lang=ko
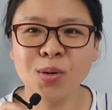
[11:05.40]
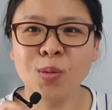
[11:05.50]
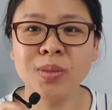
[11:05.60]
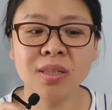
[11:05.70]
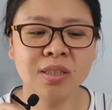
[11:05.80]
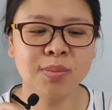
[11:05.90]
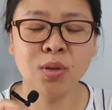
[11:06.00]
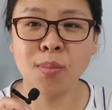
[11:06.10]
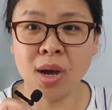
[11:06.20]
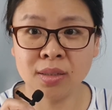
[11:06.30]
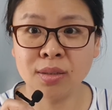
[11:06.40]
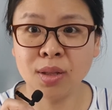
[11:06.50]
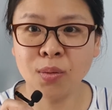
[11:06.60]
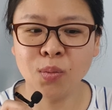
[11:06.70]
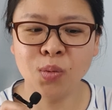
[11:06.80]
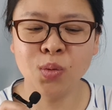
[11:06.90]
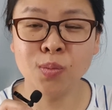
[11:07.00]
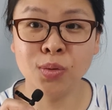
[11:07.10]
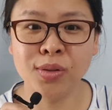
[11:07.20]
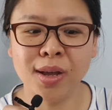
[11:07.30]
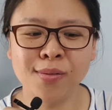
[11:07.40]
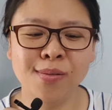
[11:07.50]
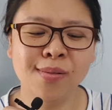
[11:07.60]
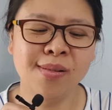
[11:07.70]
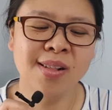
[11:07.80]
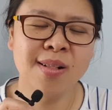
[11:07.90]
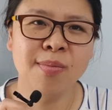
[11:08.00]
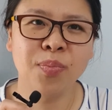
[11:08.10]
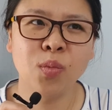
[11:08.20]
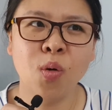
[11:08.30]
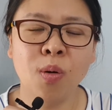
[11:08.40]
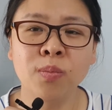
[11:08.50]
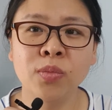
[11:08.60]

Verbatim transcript: 곱창집이 더 맛있다고 소문도 났고 뭐